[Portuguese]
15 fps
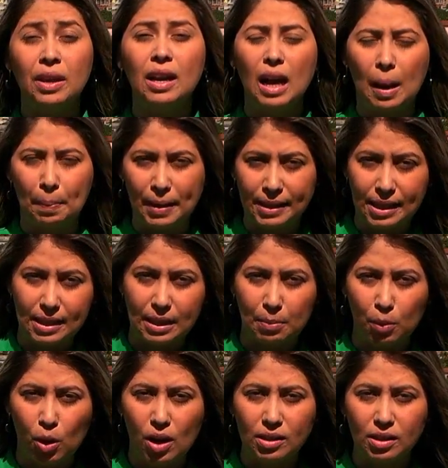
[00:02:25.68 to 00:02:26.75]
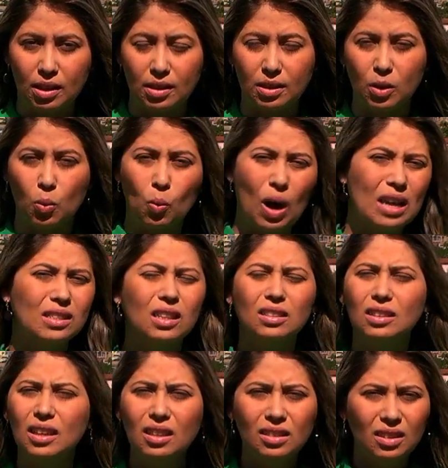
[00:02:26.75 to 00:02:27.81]
A pesquisa mostra que são quase
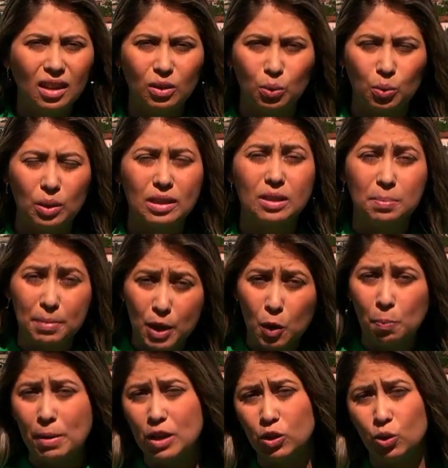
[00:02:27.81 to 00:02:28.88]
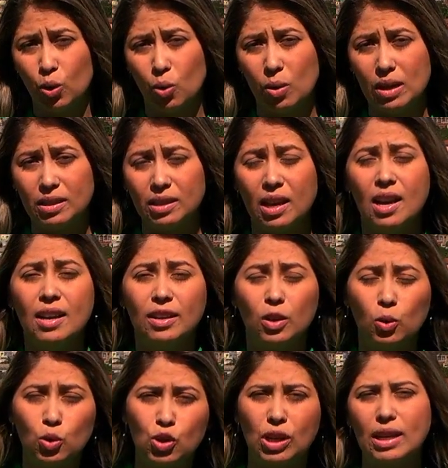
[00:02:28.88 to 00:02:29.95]
32 mil pessoas que
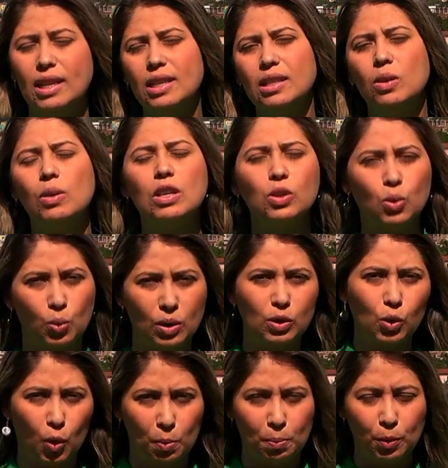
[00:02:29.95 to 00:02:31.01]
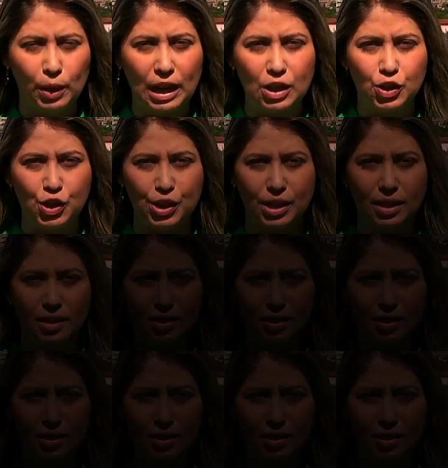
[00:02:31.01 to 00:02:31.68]
utilizam as ruas como moradia.